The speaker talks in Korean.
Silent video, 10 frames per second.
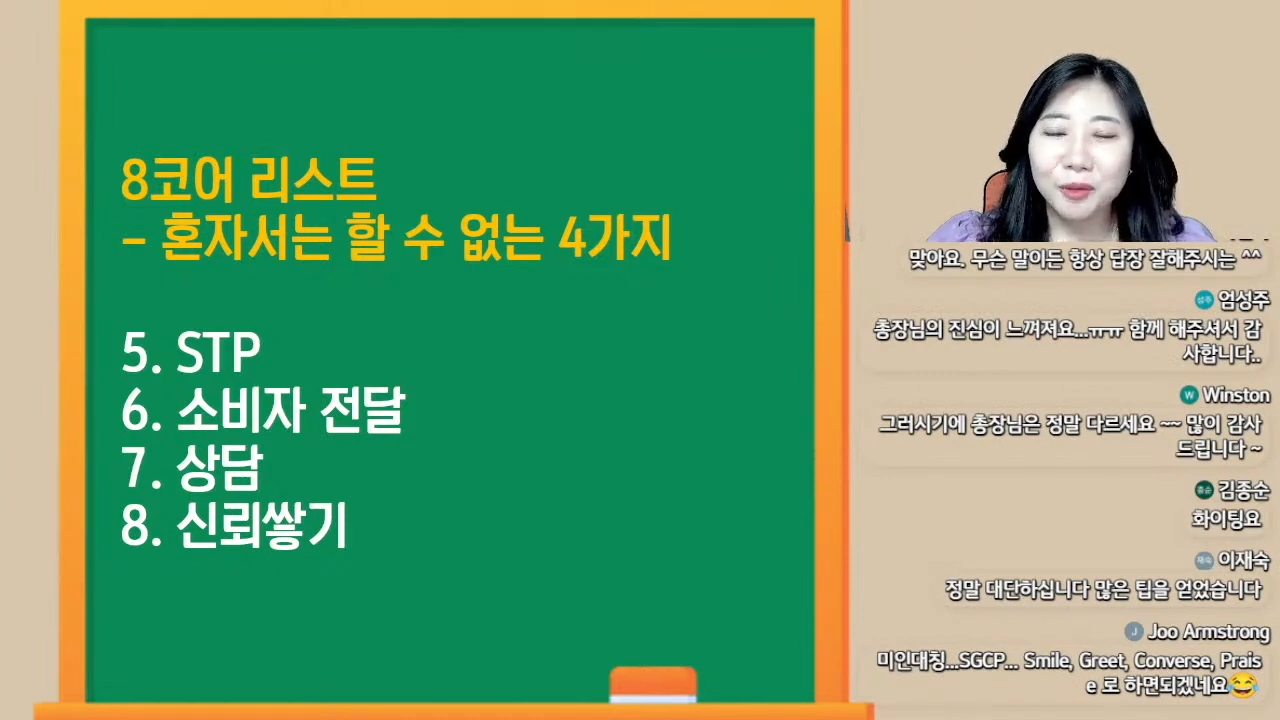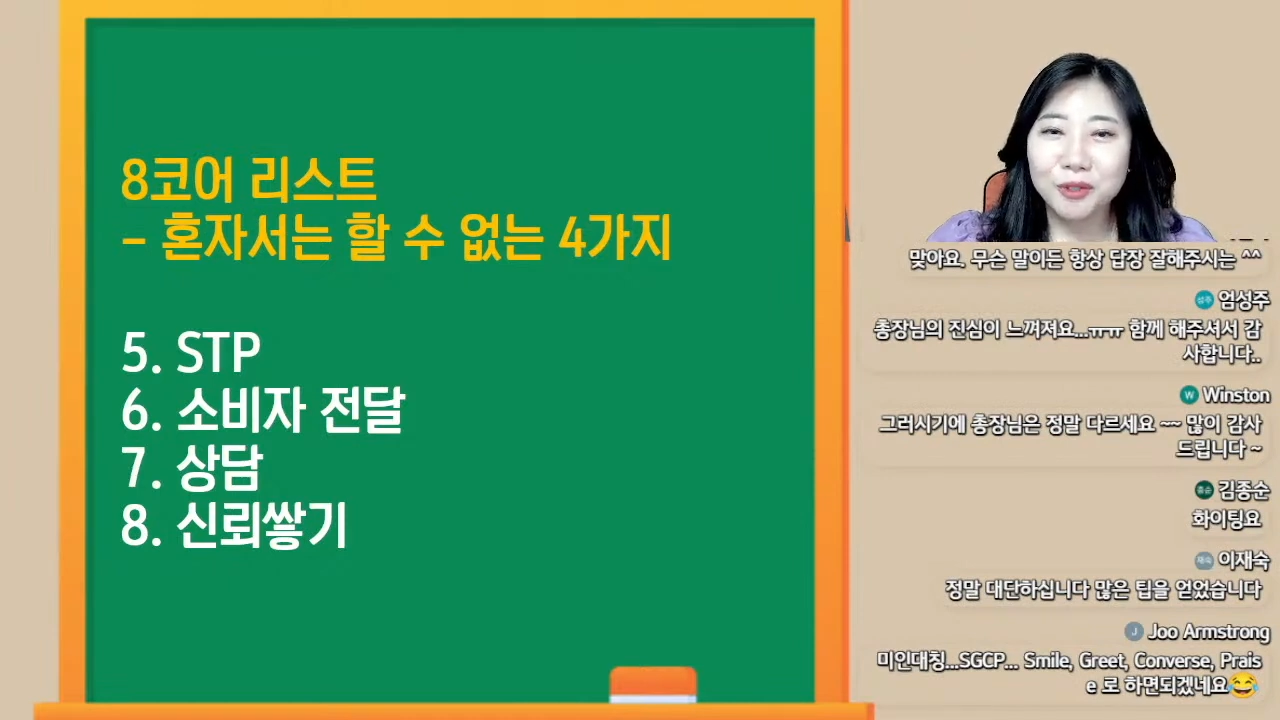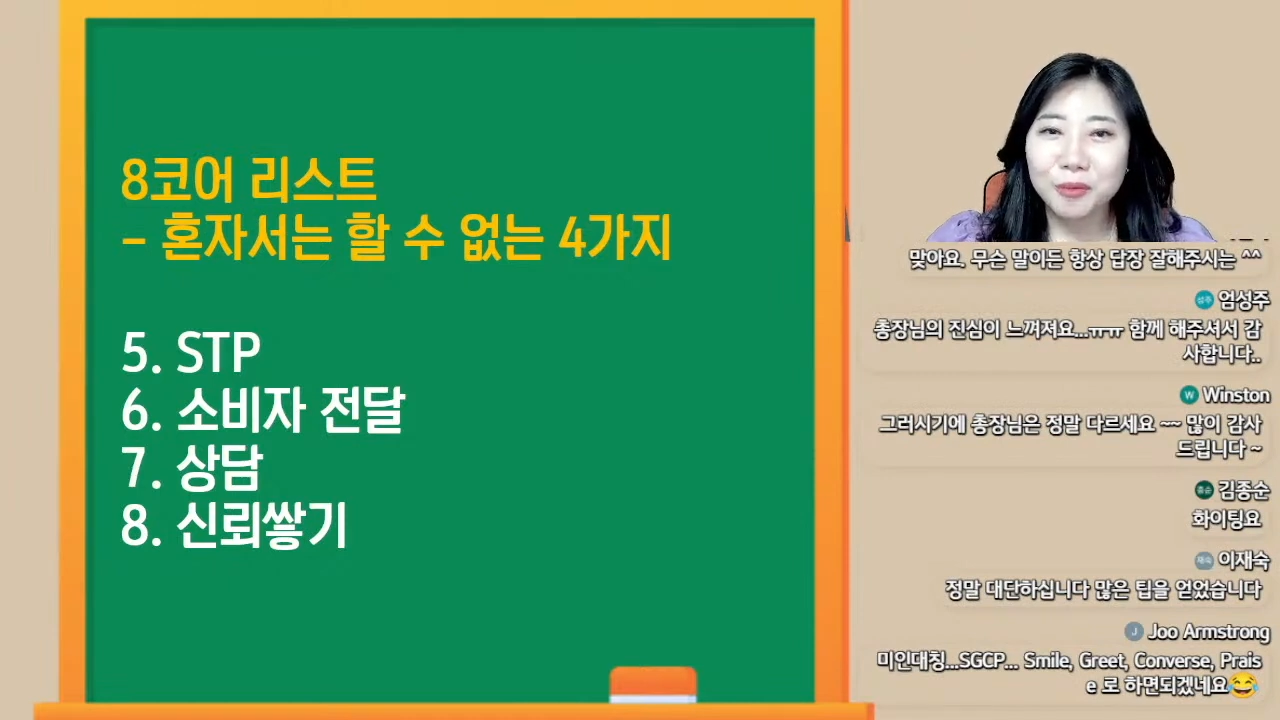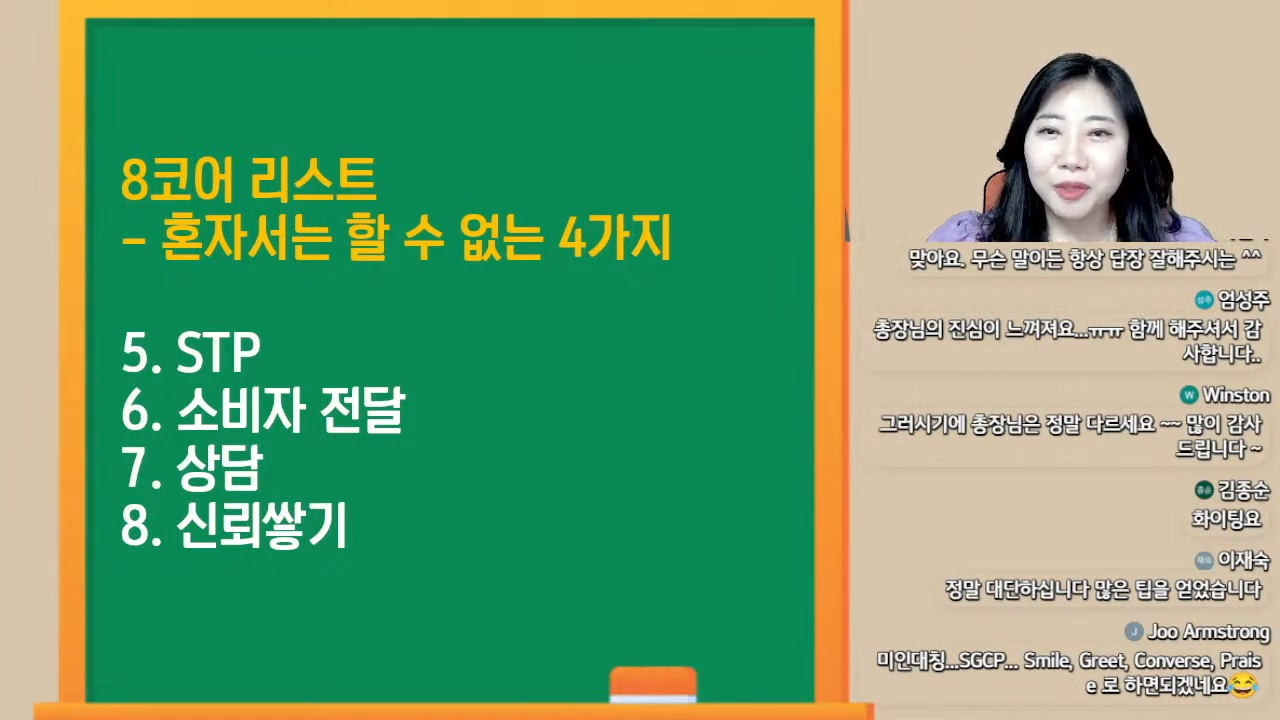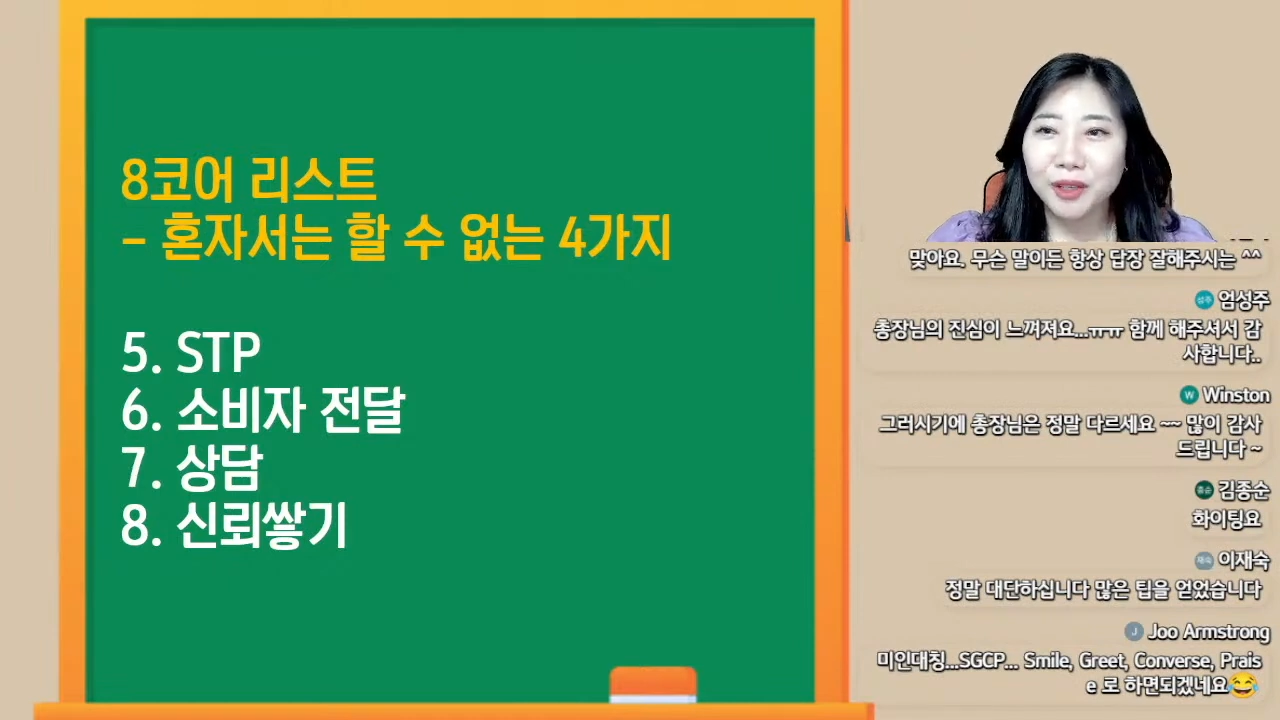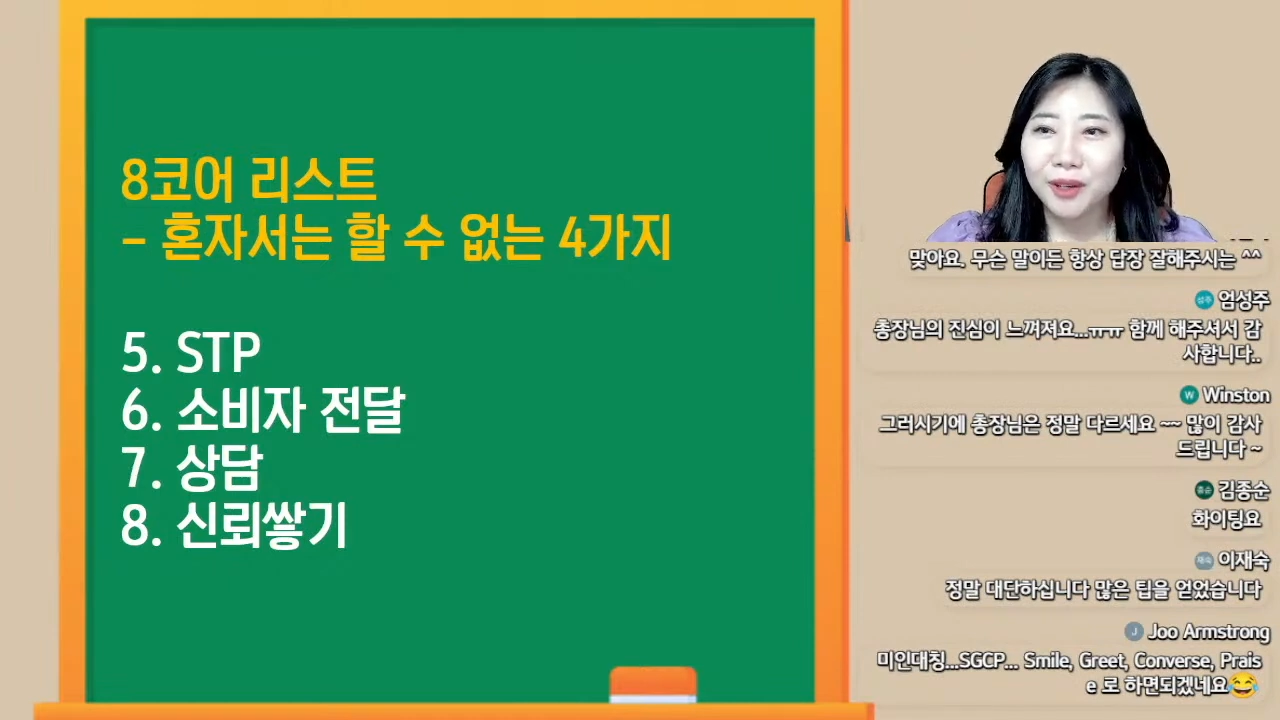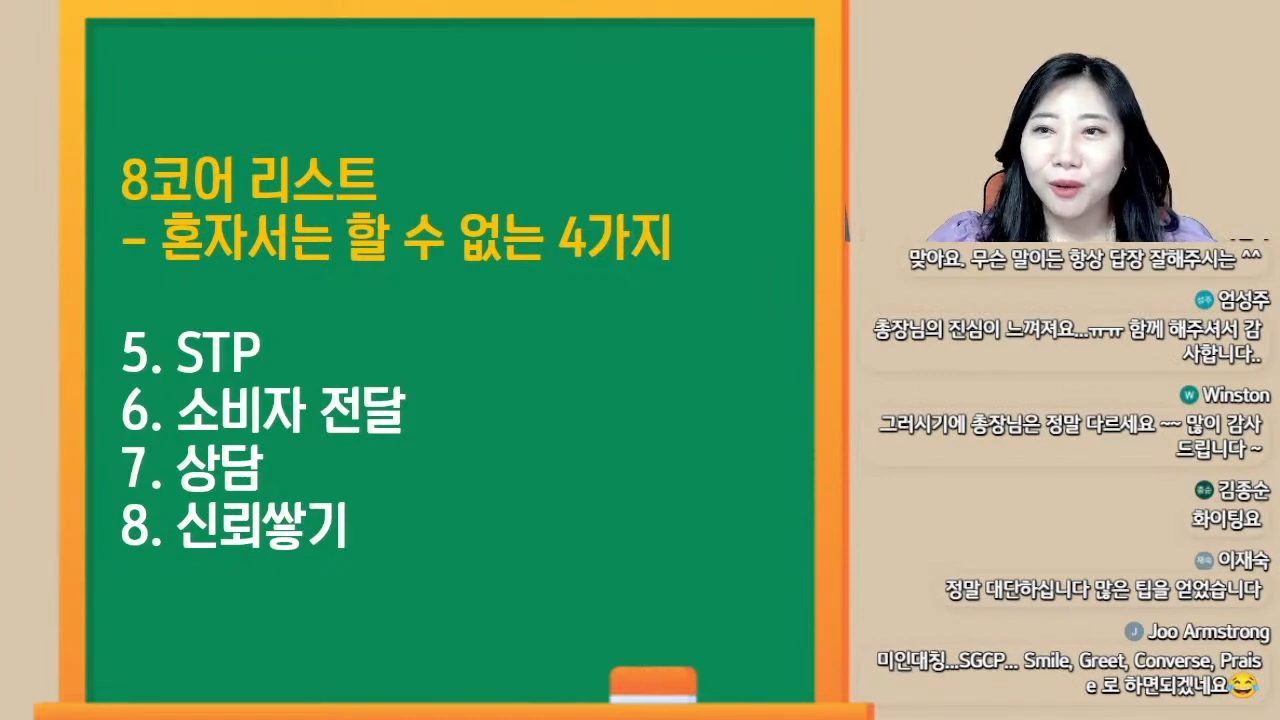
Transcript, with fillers: 요즘에 되게